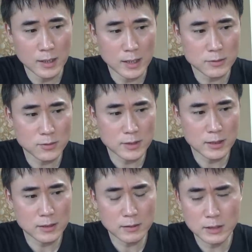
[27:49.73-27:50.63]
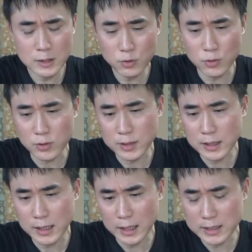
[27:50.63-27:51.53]
麻生さんにも
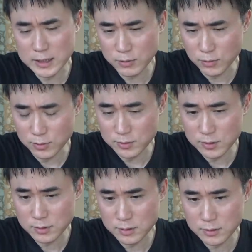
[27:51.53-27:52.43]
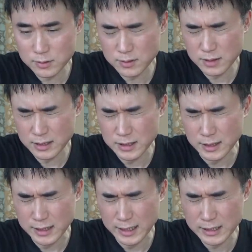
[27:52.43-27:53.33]
貸しをあじゃあ
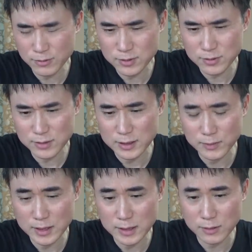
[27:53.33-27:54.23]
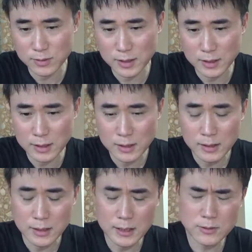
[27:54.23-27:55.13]
仮を作ってしまったので
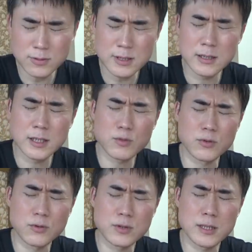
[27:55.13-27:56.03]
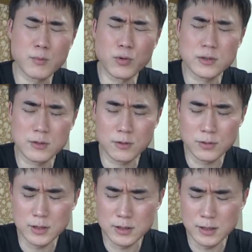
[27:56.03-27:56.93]
麻生さんにも大きなポスト
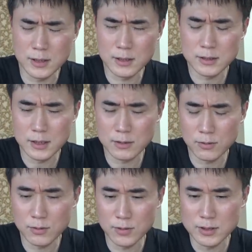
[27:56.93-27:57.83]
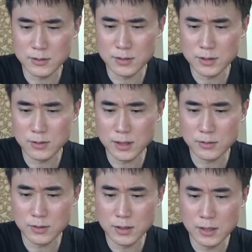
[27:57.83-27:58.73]
をですねちゃんと用意する必要があ
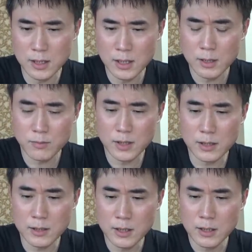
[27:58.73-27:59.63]
るのでまあ